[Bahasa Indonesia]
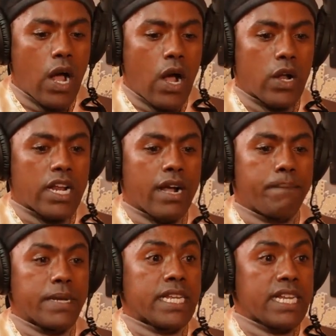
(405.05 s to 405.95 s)
orang
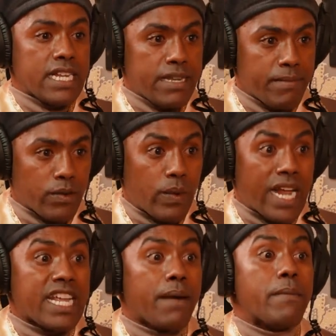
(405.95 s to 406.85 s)
penting di
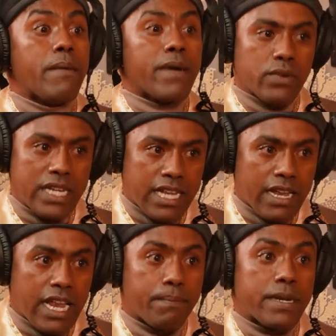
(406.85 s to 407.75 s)
Manokwari yang memang bantu kita
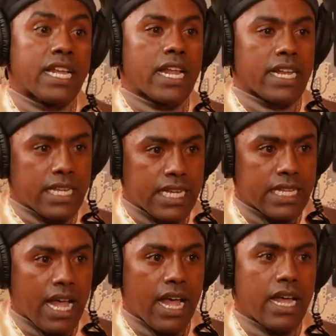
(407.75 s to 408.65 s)
dalam perjalanan
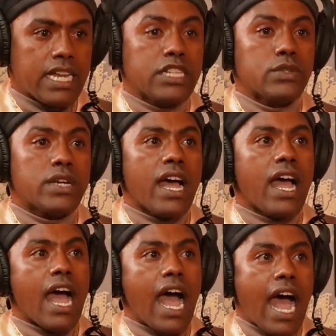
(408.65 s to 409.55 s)
kita dan juga
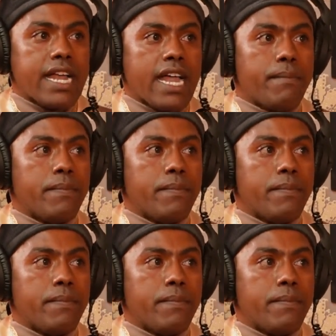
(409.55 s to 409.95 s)
ada